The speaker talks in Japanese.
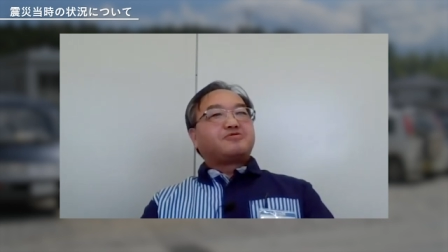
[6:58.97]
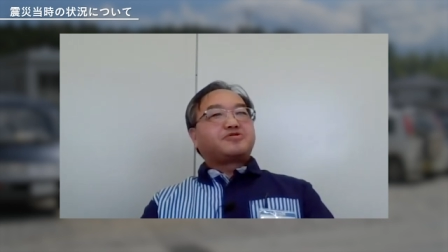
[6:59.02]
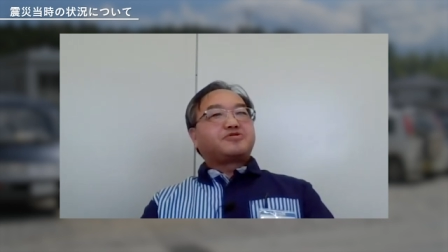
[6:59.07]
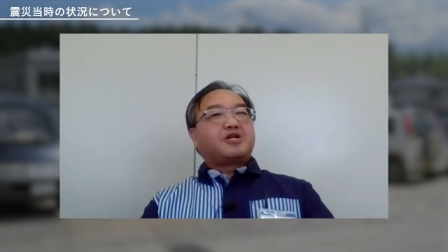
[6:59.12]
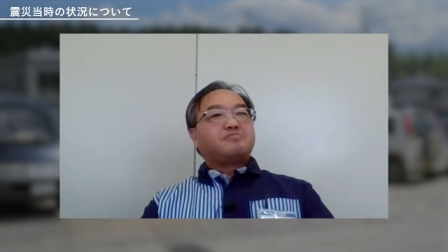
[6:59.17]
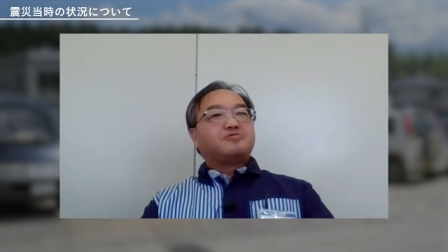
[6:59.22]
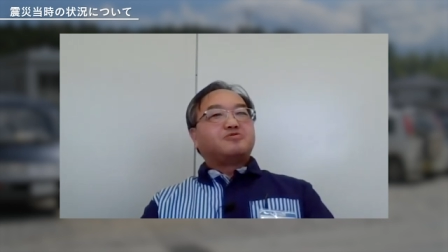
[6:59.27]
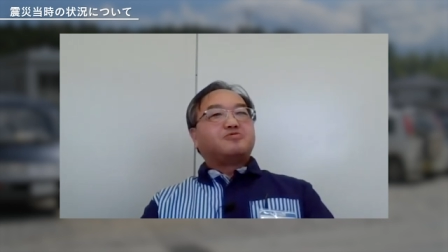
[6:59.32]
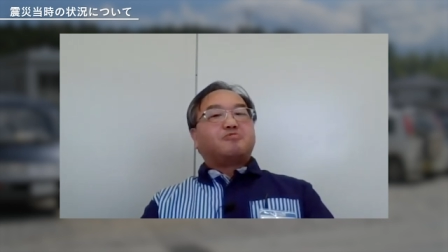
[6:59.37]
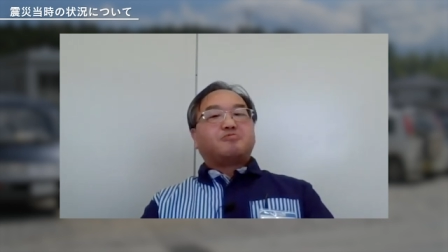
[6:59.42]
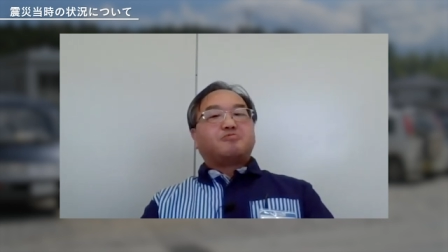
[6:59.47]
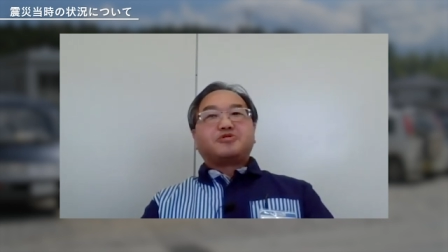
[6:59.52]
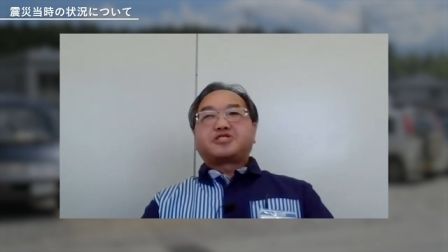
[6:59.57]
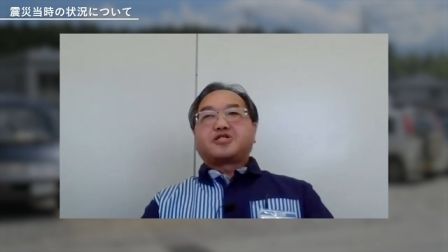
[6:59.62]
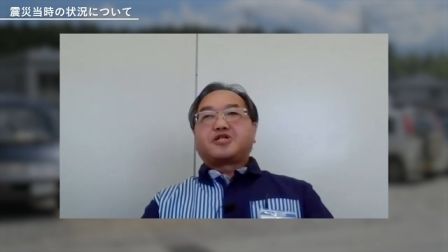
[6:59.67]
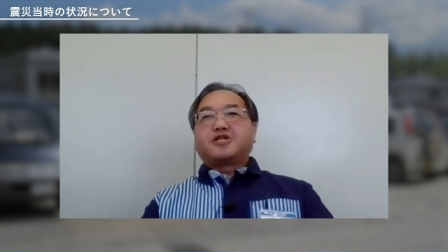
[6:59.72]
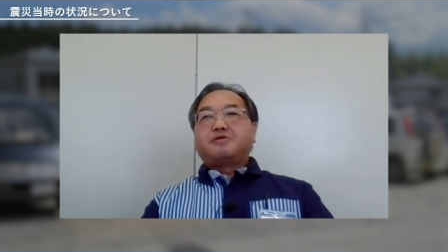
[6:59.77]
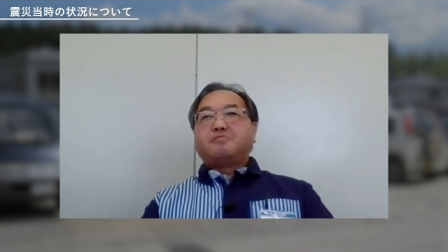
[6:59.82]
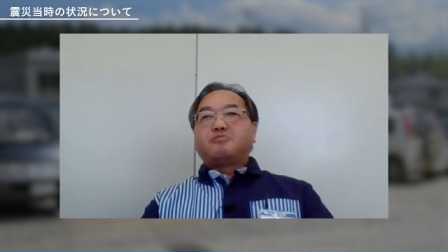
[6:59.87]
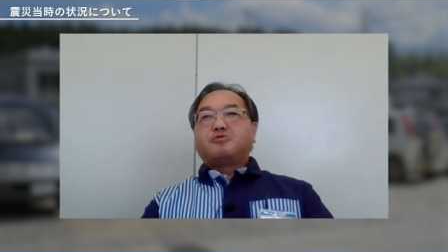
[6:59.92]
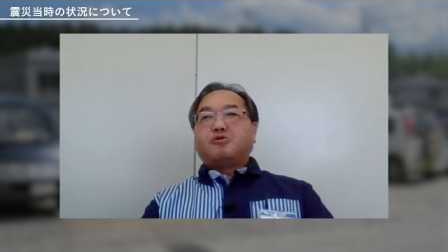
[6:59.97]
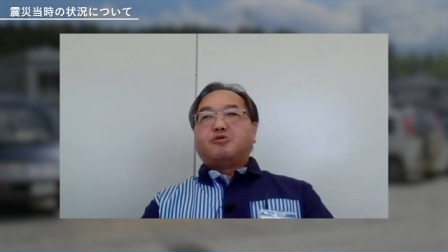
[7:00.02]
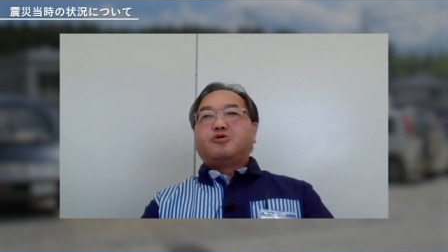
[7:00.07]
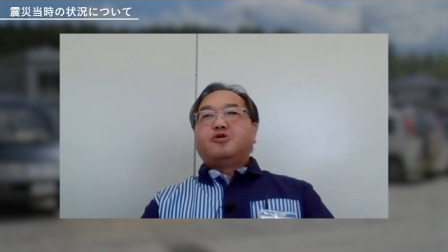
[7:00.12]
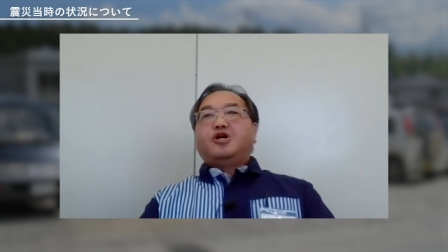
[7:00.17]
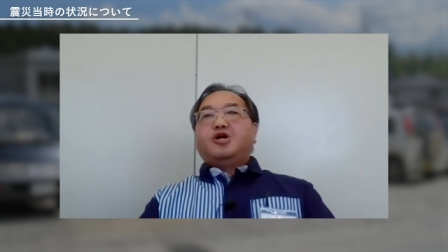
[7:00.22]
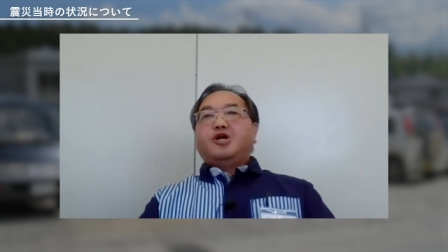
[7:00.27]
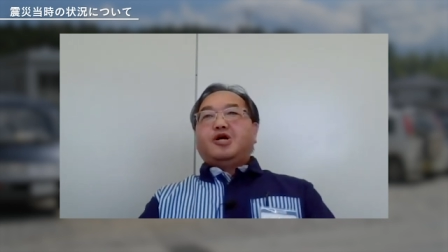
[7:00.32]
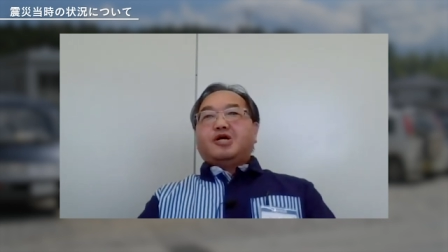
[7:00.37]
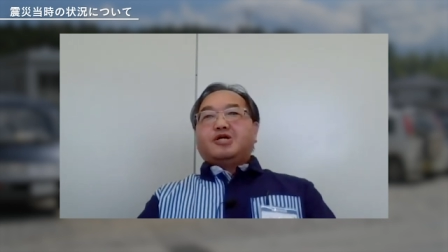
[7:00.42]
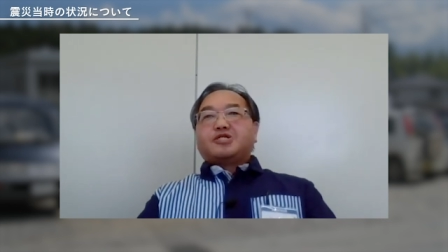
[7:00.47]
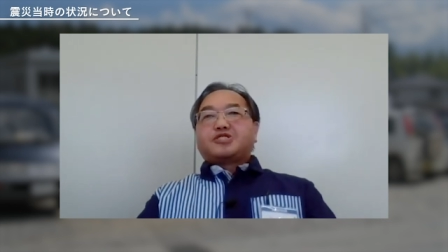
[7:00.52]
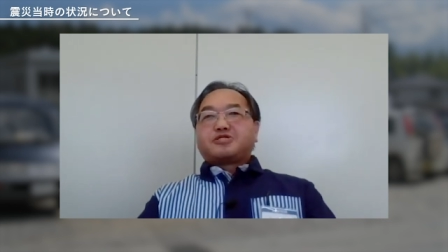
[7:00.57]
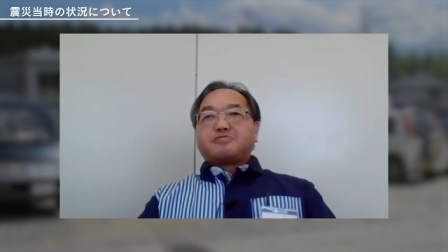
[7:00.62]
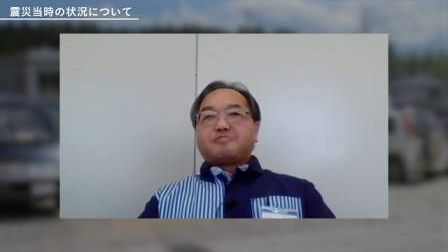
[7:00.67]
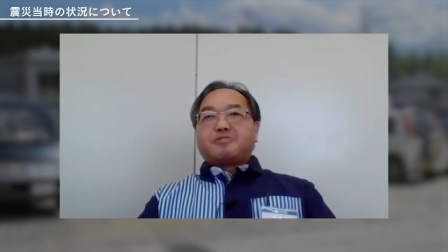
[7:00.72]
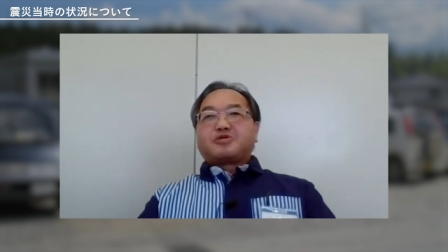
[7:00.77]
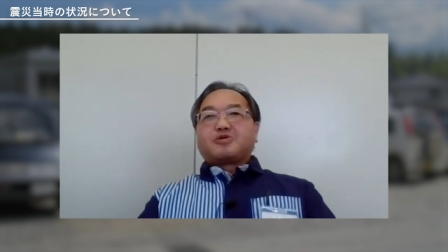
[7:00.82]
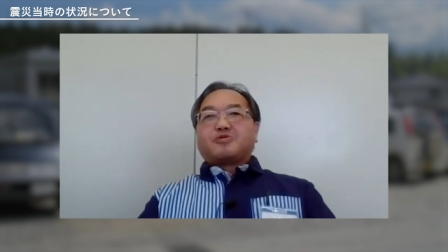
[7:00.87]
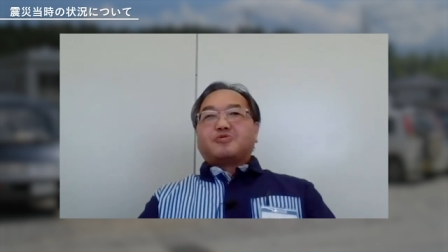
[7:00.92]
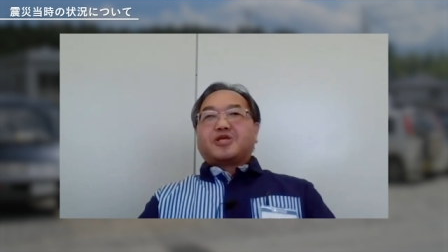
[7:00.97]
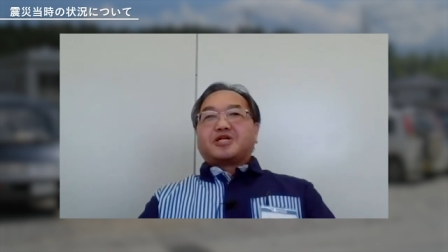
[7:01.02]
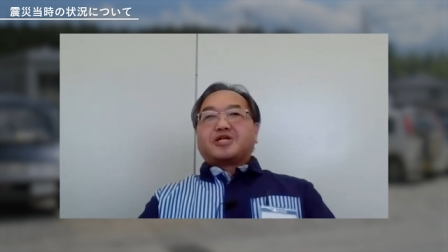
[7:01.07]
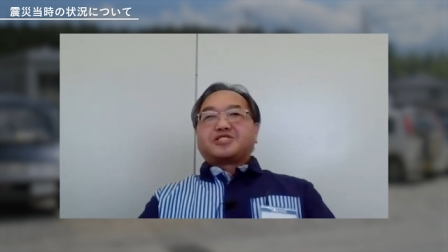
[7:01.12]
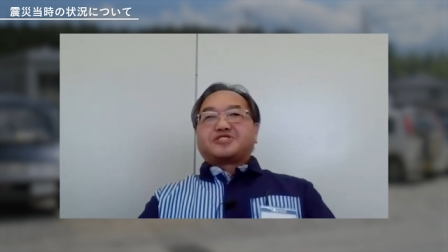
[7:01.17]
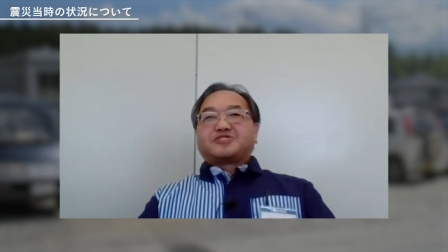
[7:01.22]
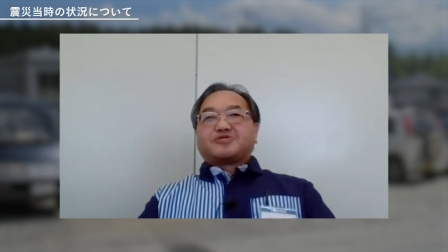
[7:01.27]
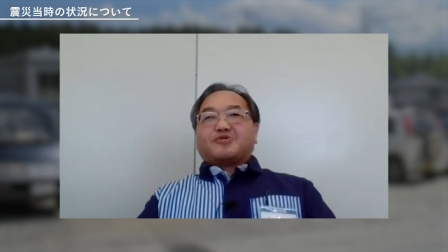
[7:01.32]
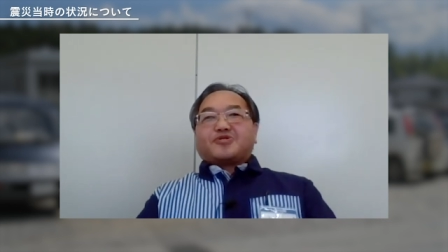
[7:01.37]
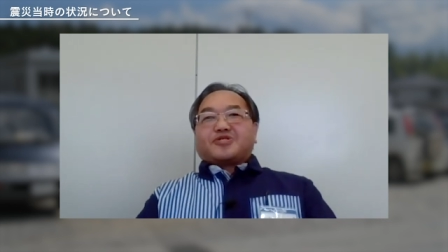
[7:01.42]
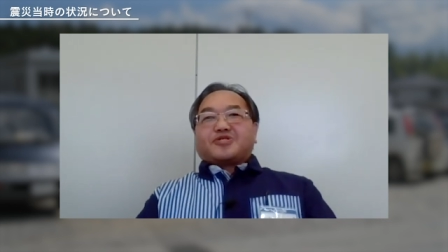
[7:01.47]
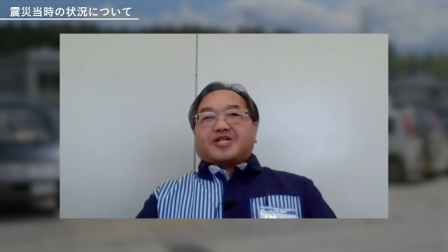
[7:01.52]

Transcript: の多分お店も全て同じ状